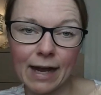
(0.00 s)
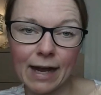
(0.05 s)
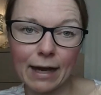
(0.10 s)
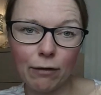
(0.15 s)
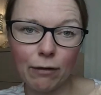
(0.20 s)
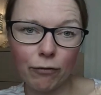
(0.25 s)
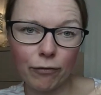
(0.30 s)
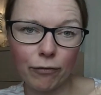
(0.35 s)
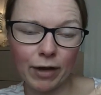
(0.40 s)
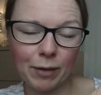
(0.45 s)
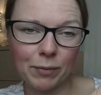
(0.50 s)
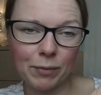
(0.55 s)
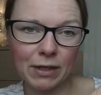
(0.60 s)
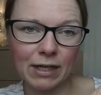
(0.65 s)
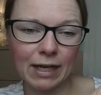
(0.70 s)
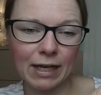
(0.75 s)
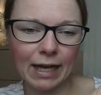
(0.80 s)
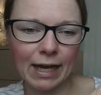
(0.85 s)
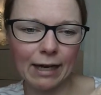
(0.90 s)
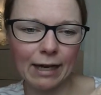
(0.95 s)
diese
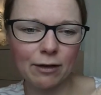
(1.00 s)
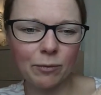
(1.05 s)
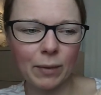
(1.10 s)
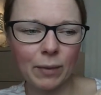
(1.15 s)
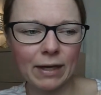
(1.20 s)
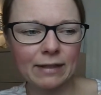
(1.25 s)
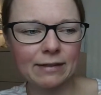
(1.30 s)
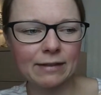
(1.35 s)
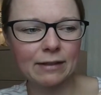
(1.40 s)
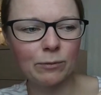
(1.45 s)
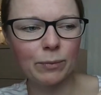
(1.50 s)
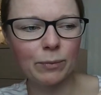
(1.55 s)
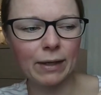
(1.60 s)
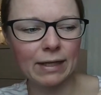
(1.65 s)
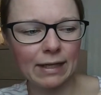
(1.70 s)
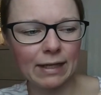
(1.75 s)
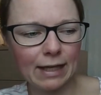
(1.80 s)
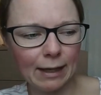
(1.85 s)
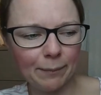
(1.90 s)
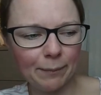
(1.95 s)
einfarbigen Ringel macht, sind
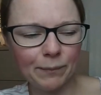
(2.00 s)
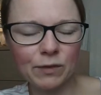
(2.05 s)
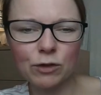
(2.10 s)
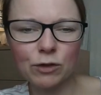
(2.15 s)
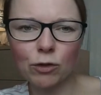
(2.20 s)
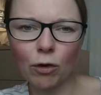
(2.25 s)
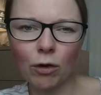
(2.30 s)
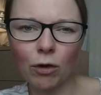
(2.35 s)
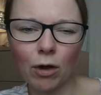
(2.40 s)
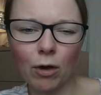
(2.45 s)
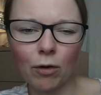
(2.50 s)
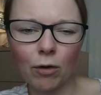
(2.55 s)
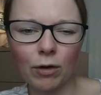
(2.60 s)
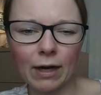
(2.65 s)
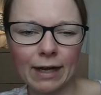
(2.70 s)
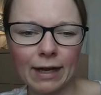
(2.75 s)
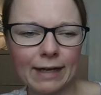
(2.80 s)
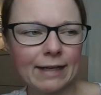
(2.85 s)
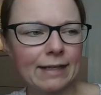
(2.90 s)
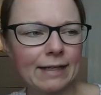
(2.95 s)
bei jedem Socken
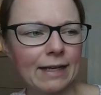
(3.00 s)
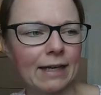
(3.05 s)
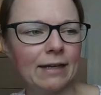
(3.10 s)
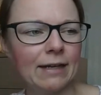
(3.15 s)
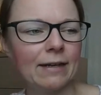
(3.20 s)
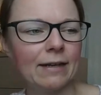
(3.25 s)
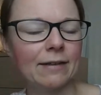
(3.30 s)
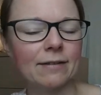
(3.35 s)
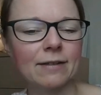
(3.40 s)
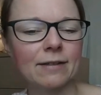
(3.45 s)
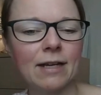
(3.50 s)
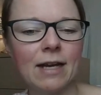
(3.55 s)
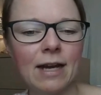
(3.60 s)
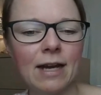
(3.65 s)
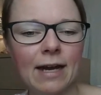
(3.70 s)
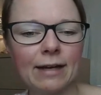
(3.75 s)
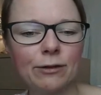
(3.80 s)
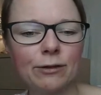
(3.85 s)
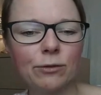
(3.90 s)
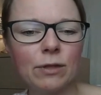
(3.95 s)
auch leicht anders.
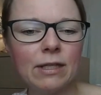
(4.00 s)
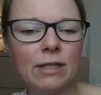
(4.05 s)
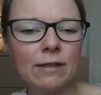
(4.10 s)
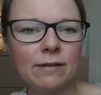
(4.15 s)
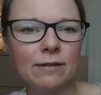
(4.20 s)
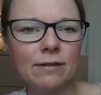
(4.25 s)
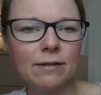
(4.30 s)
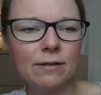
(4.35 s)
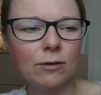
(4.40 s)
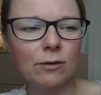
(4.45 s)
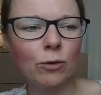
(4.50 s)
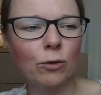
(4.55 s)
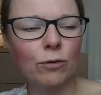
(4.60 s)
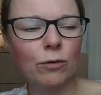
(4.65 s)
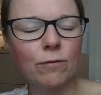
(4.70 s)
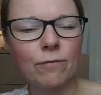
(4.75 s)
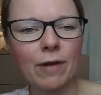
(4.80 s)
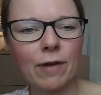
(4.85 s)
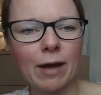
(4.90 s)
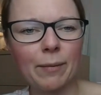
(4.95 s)
Also hier ist diese
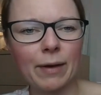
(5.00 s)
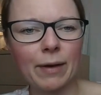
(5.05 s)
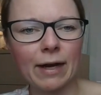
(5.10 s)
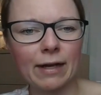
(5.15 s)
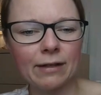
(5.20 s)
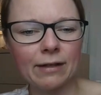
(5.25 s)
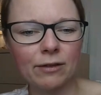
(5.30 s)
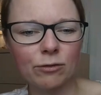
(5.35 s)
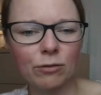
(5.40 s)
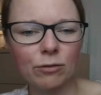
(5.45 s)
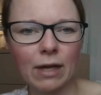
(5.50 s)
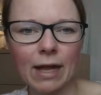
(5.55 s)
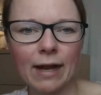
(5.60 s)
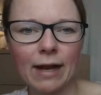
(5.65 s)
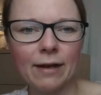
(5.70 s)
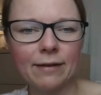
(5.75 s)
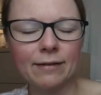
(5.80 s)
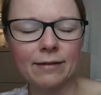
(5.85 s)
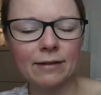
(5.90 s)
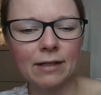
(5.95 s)
Grundfarbe halt so ein
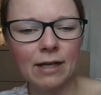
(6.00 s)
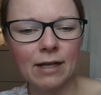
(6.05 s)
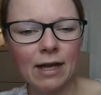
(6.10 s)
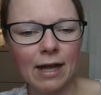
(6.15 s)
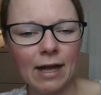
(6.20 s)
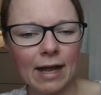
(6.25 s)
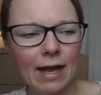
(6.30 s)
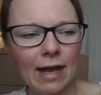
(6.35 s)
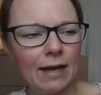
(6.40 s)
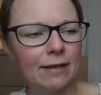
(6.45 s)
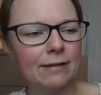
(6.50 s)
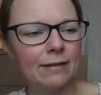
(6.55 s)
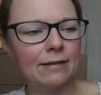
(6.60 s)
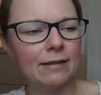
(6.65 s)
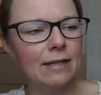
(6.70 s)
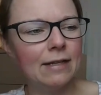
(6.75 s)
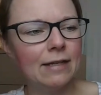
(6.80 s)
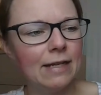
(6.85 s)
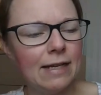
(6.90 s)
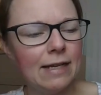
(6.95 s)
helles,
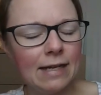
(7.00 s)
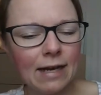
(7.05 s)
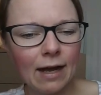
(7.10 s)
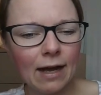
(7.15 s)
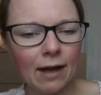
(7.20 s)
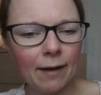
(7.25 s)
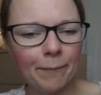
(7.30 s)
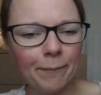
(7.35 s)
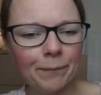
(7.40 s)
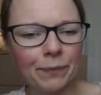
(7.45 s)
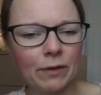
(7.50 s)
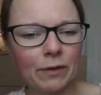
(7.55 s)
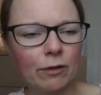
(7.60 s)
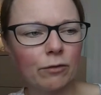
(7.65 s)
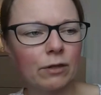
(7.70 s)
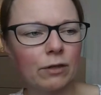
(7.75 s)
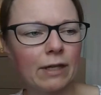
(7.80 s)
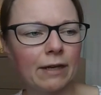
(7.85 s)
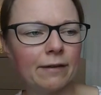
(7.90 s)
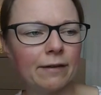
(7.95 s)
helles Lila
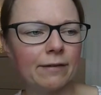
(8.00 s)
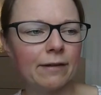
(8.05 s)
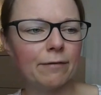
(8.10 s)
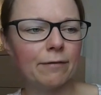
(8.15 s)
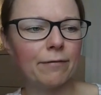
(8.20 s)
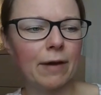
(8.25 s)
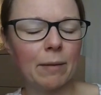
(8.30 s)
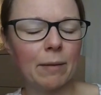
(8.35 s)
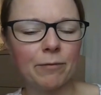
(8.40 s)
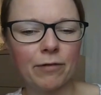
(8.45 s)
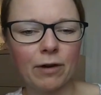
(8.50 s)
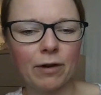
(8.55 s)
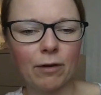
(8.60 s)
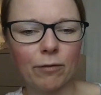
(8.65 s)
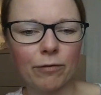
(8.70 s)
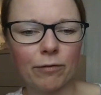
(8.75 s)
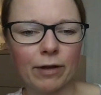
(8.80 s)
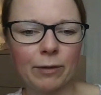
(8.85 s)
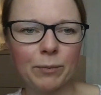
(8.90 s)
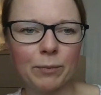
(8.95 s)
und dann ist der
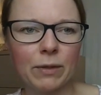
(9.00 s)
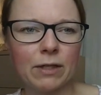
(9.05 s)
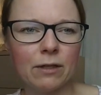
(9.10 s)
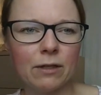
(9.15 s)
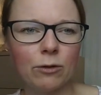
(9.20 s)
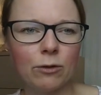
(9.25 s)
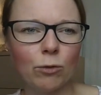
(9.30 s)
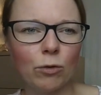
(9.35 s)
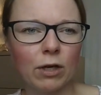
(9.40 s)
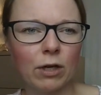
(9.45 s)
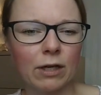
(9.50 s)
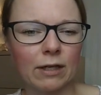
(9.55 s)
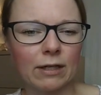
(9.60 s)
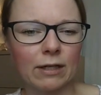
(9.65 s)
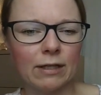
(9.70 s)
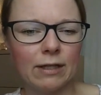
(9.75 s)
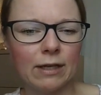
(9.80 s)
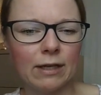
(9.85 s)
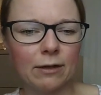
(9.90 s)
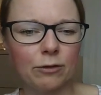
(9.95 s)
Farbverlauf halt mit den
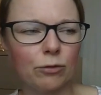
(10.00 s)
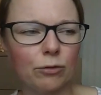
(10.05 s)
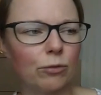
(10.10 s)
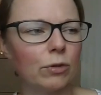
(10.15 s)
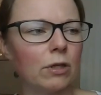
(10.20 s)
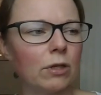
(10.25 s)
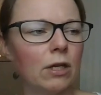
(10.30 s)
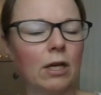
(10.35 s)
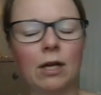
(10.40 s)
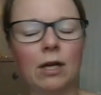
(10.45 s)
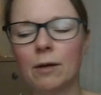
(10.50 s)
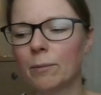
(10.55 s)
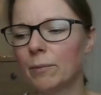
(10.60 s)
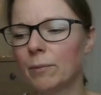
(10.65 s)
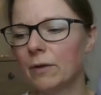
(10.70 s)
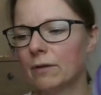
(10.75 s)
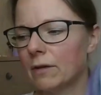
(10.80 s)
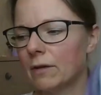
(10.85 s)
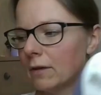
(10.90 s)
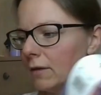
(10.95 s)
dunkleren Lilatönen
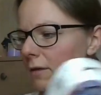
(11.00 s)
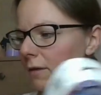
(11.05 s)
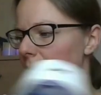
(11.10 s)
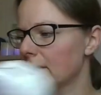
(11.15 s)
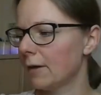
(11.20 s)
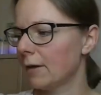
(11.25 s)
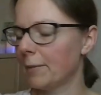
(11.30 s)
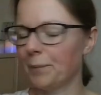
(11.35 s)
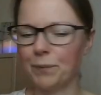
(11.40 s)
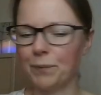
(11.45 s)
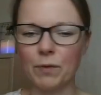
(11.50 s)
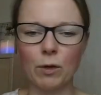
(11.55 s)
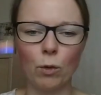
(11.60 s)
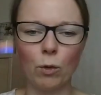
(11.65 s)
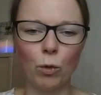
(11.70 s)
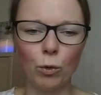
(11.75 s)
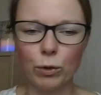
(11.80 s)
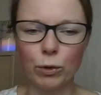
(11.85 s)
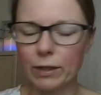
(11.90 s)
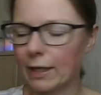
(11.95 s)
bis ins ähm,
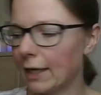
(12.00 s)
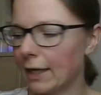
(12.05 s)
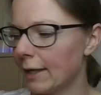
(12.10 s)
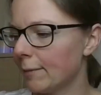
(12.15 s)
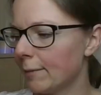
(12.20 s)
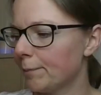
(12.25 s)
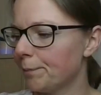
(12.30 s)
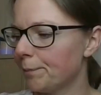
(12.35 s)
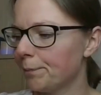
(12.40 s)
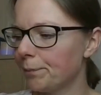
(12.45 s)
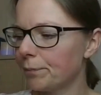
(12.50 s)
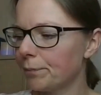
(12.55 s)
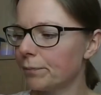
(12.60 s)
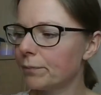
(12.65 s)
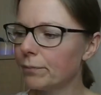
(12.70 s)
Rot rein.